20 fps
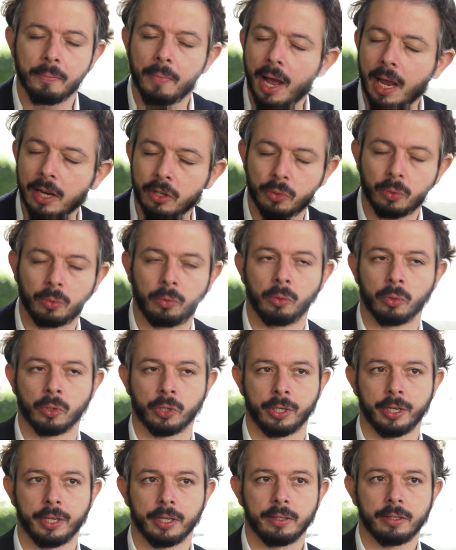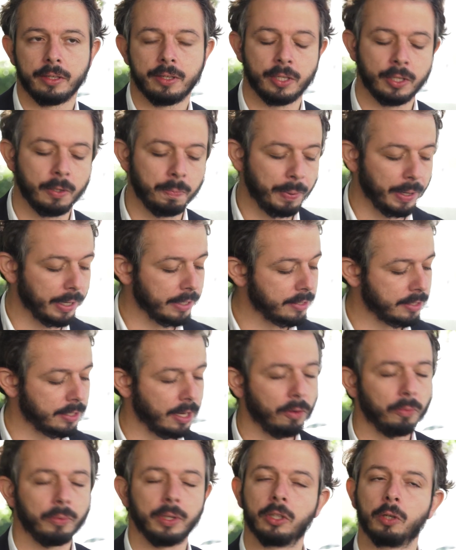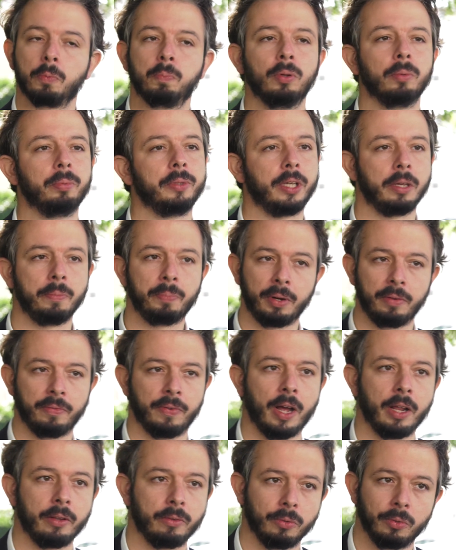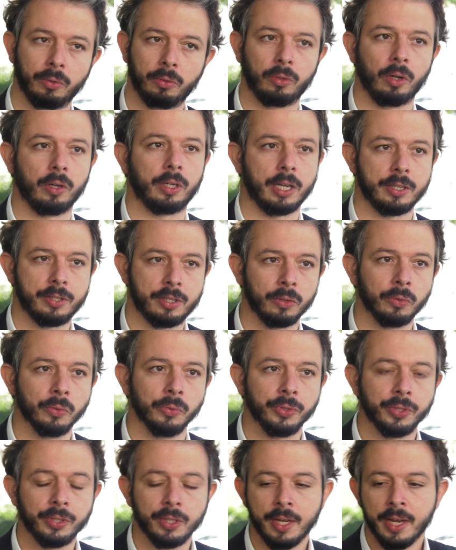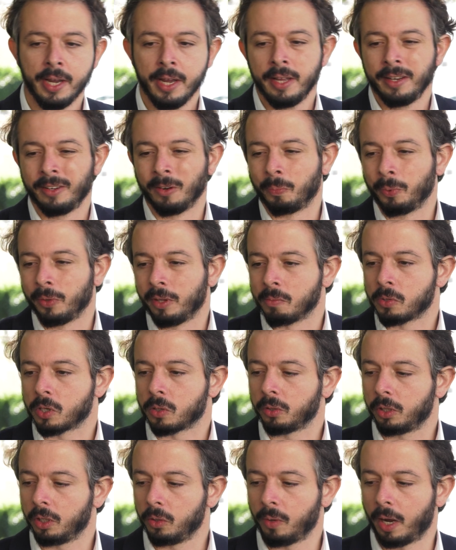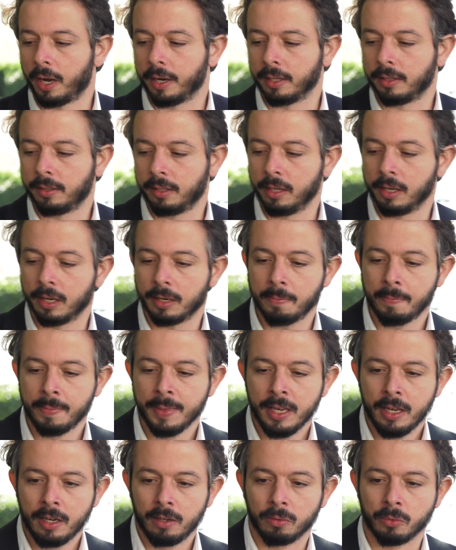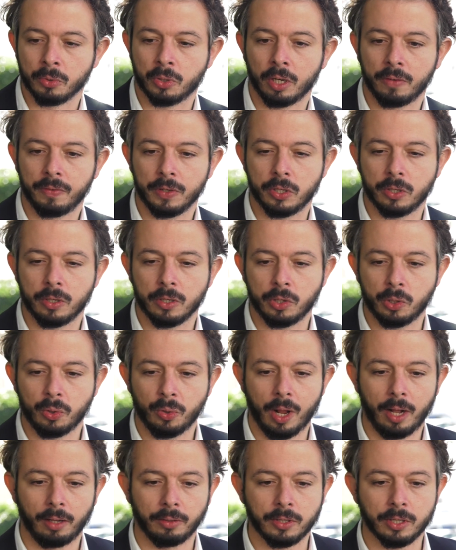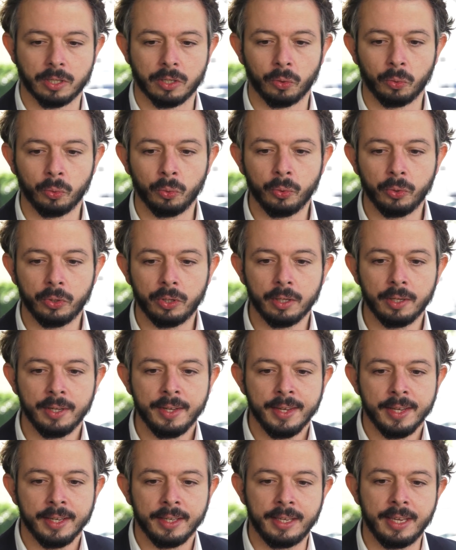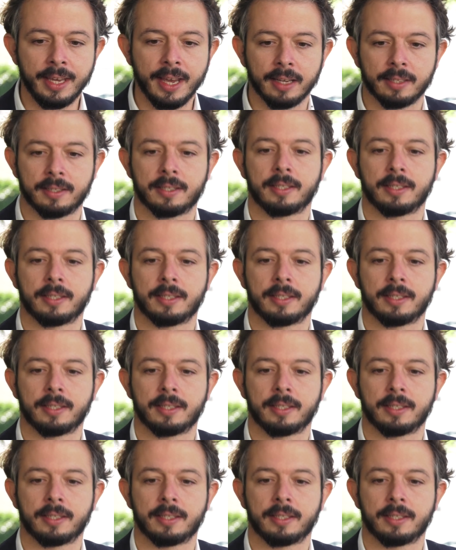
mais do que urgente, separação entre público e privado no que toca à saúde. Não podemos continuar a ter um Serviço Nacional de Saúde que é